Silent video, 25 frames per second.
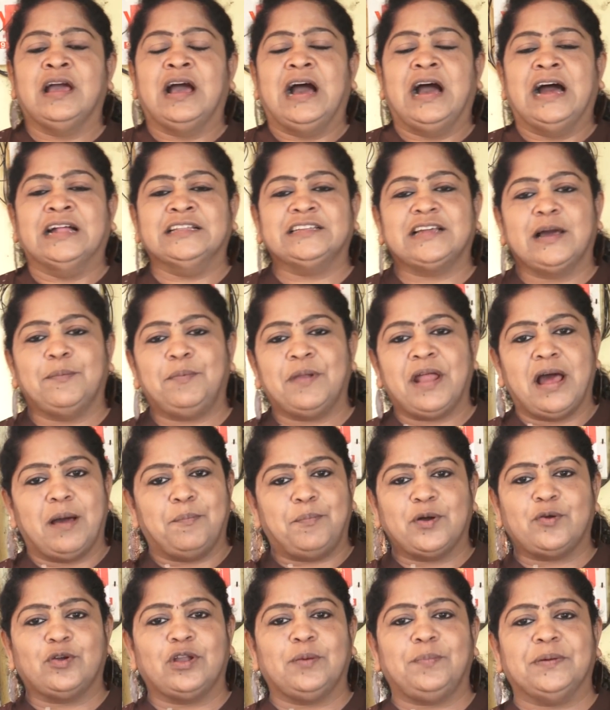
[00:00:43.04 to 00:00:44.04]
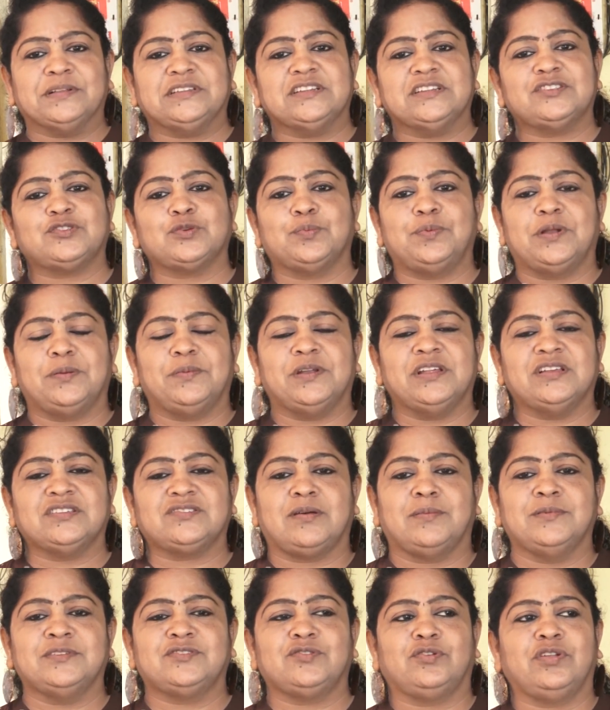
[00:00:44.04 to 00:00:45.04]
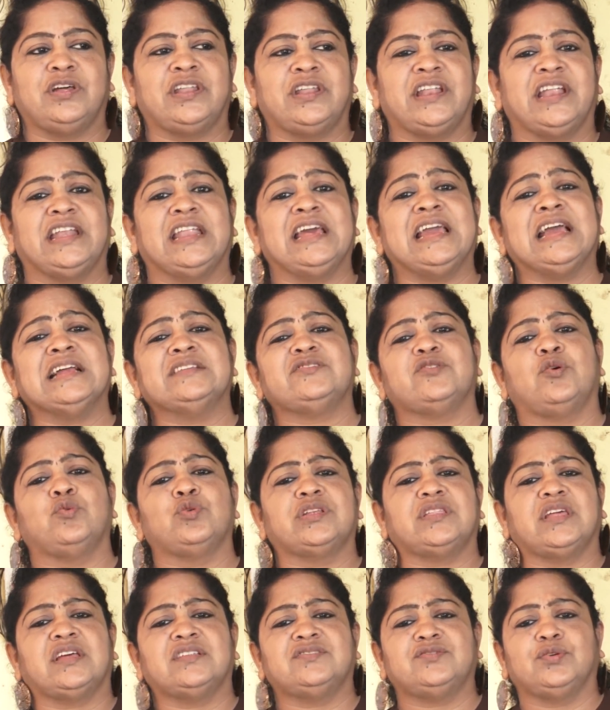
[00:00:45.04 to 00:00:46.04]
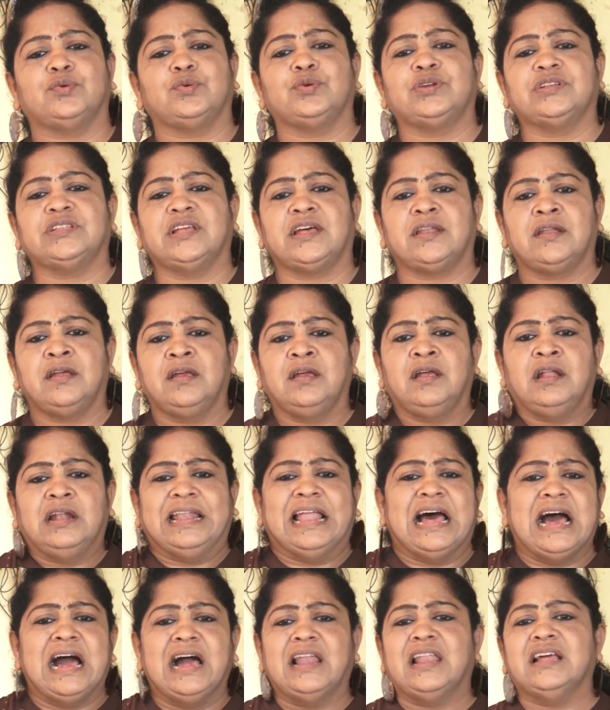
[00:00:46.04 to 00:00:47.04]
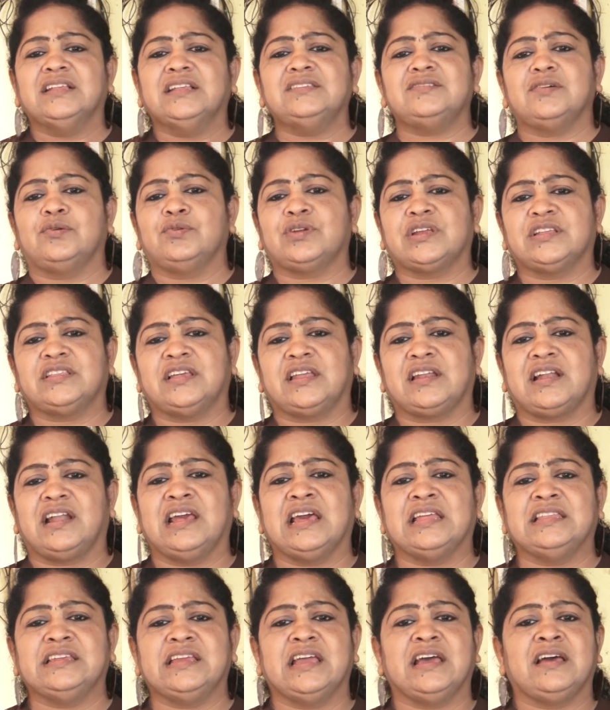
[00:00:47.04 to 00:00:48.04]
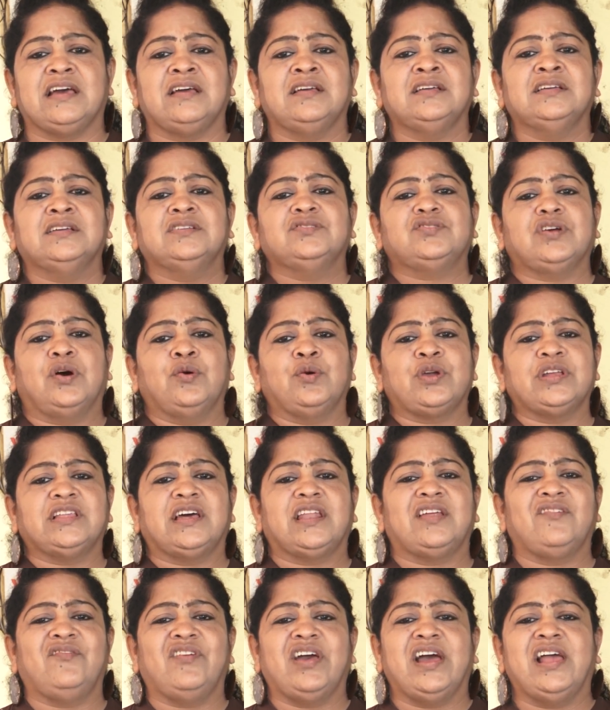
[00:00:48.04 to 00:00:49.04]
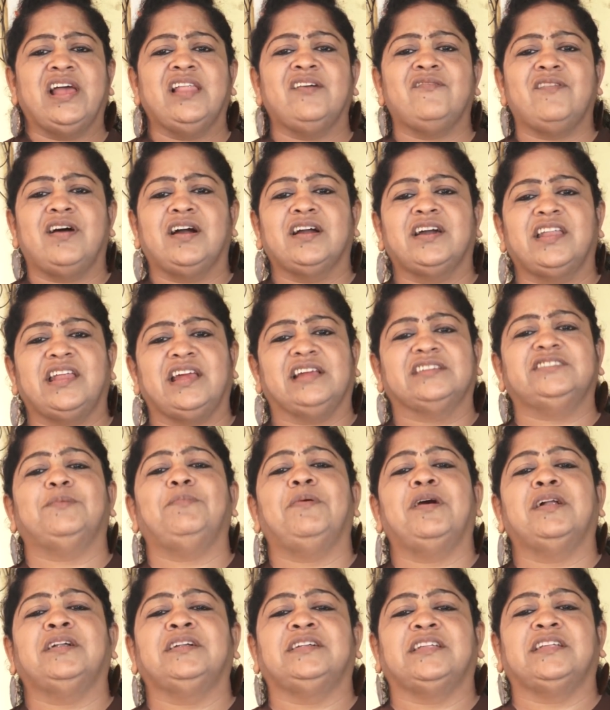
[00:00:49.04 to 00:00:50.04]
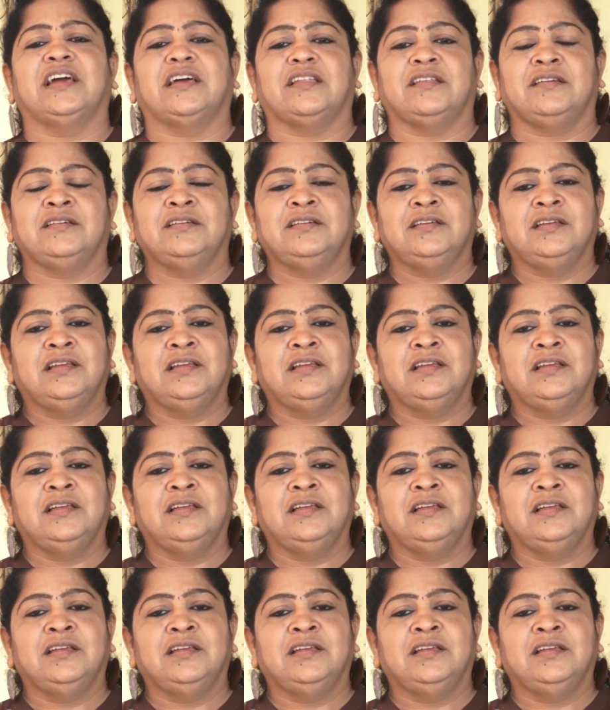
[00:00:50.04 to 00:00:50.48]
அதுக்கப்புறம் அப்போ கூட பார்த்தா சுப்பிரமணிய சுவாமி சொன்னார் என்னையா சவுக்கிதார் சவுக்கிதார் நான்லாம் சவுக்கிதார் கிடையாதுயா சவுக்கிதாரை வேலை வாங்குற எஜமான்ட்டார்